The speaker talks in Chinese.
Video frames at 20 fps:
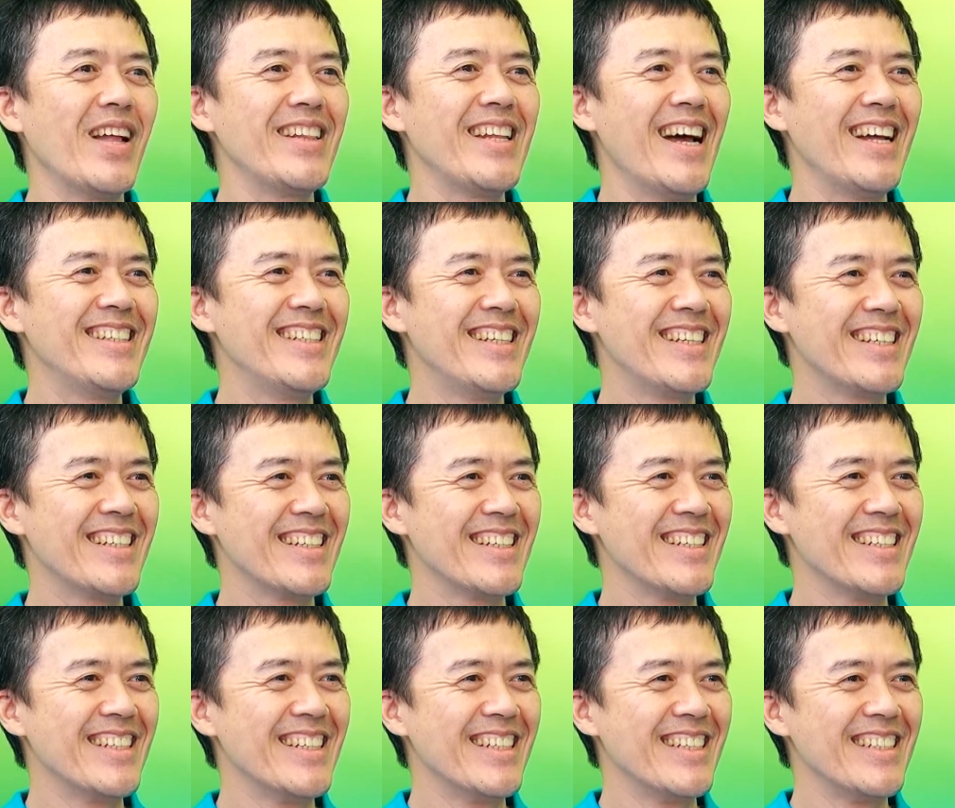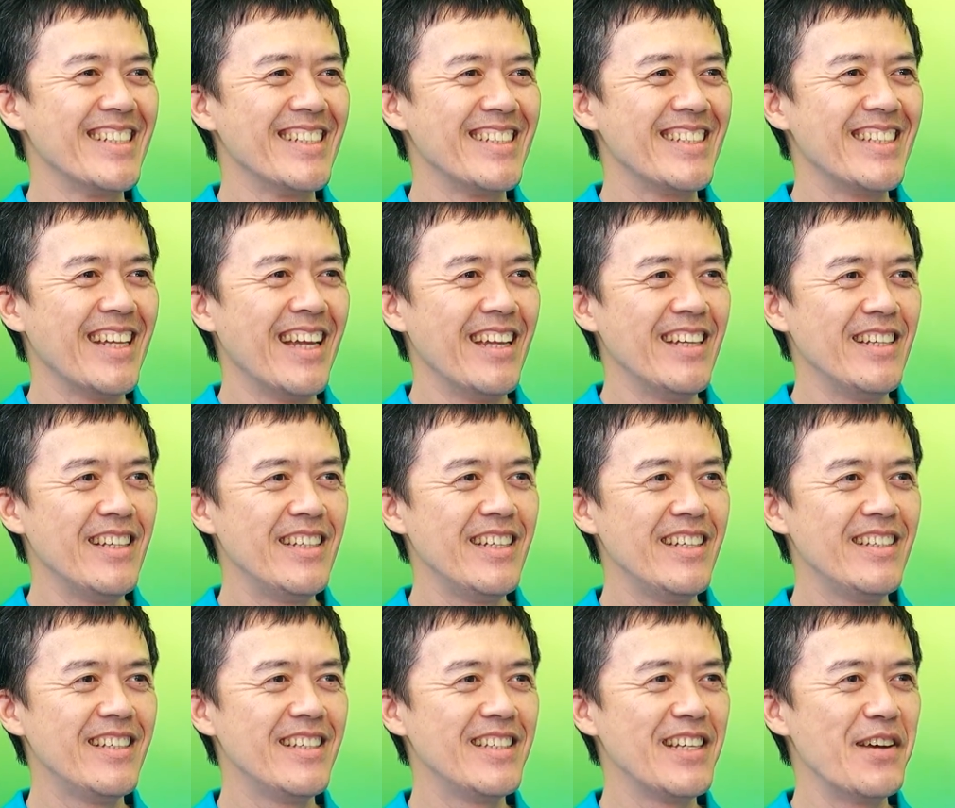大庆，第
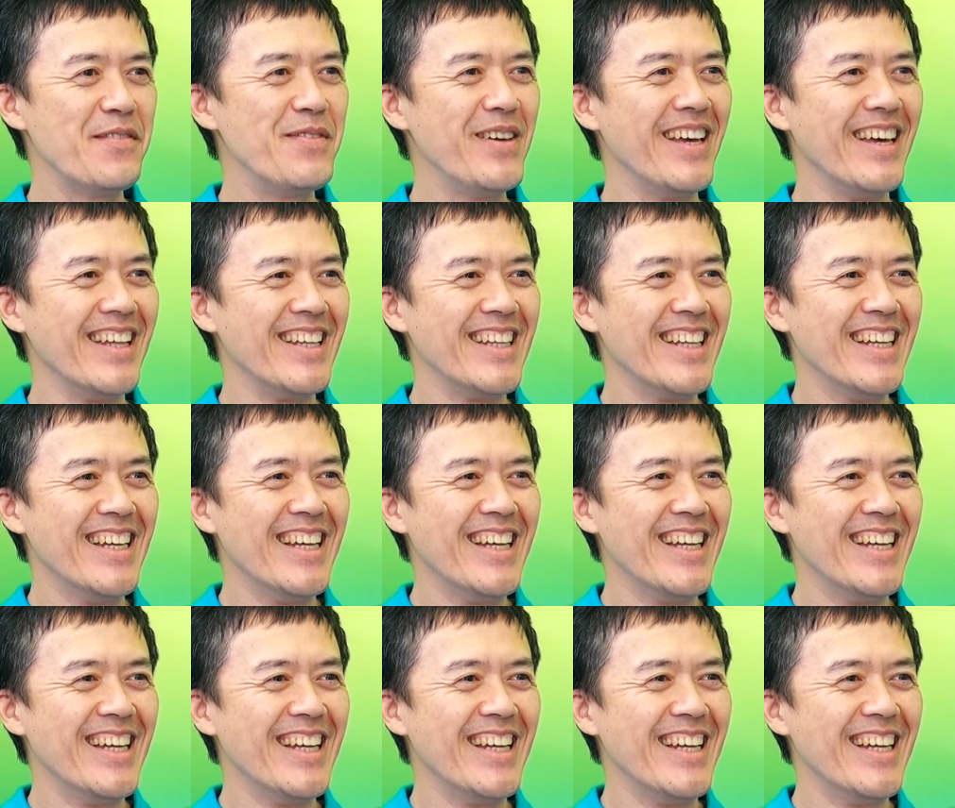一次见面。